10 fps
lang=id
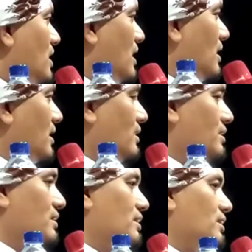
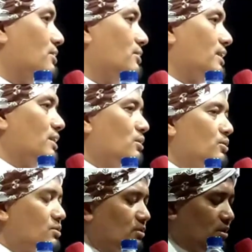syarat dari orang
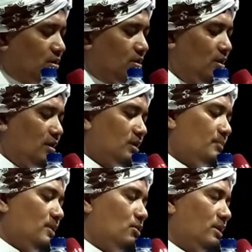husnul
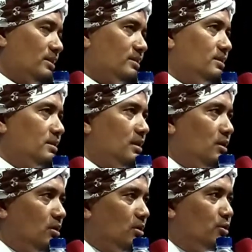napa orang
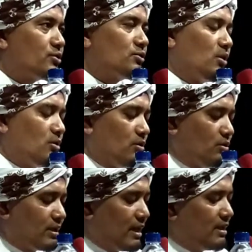husnul
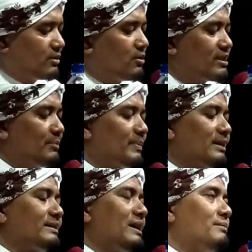khuluqa din tose
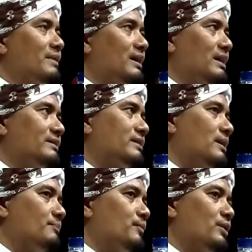pertama
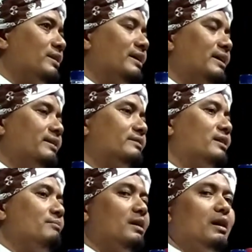cepon
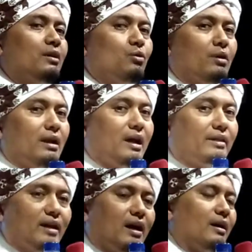ihtimalul
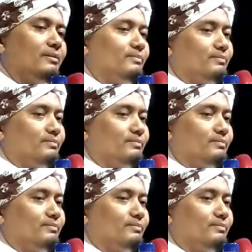adza